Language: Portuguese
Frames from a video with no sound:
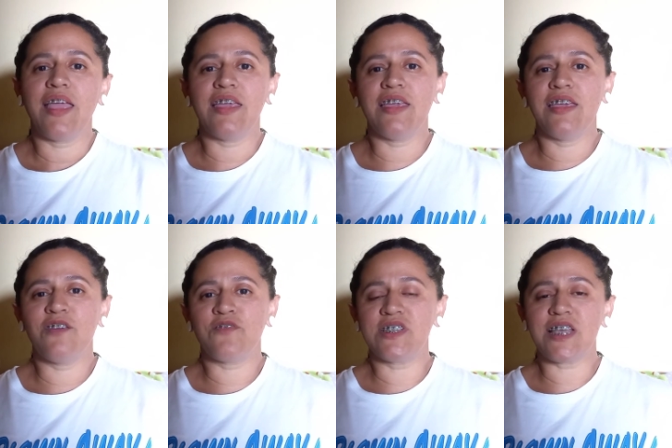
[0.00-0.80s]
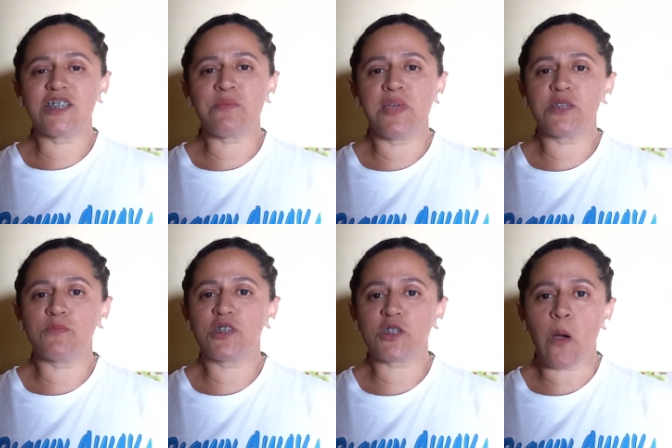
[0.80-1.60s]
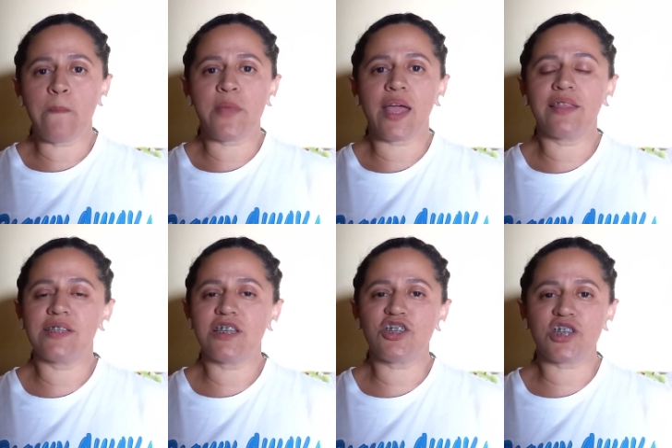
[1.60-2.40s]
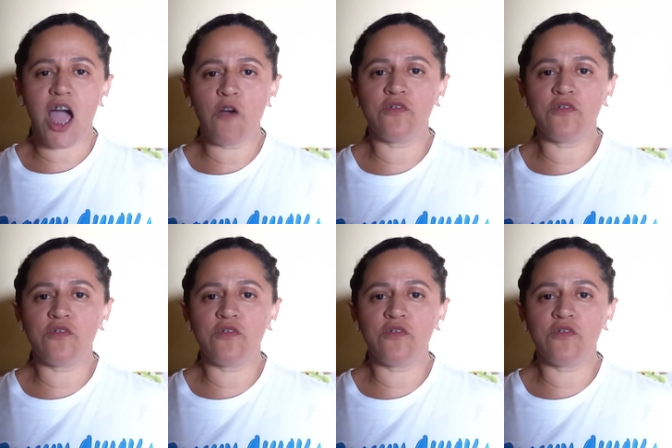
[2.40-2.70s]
e fiz esse mesmo só para desejar um